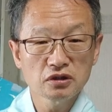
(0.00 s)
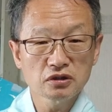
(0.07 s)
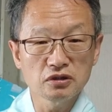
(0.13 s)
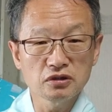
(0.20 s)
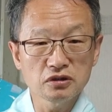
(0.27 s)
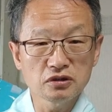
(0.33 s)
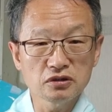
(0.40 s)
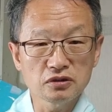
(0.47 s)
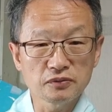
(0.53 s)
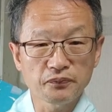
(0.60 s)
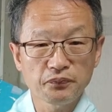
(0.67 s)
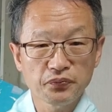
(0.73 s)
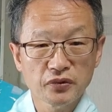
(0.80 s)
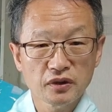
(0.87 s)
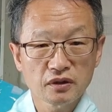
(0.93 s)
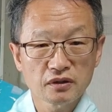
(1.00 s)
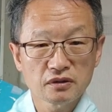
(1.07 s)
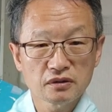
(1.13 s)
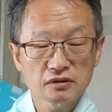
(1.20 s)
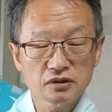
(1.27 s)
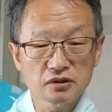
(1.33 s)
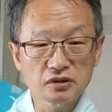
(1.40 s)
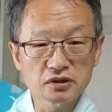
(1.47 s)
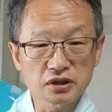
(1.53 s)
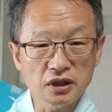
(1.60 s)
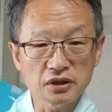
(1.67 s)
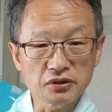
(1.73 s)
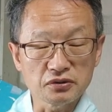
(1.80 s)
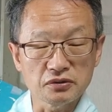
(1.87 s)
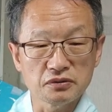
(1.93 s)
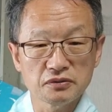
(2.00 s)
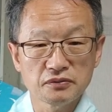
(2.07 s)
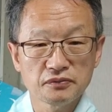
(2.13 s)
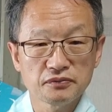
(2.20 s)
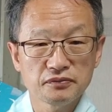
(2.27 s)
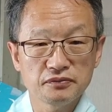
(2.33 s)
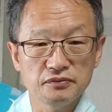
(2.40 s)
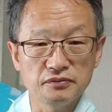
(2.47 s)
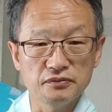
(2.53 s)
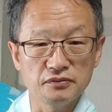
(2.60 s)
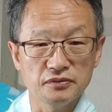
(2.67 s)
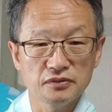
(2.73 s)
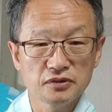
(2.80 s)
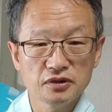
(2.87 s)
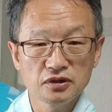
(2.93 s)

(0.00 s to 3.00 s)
그 그거잖아요. 음.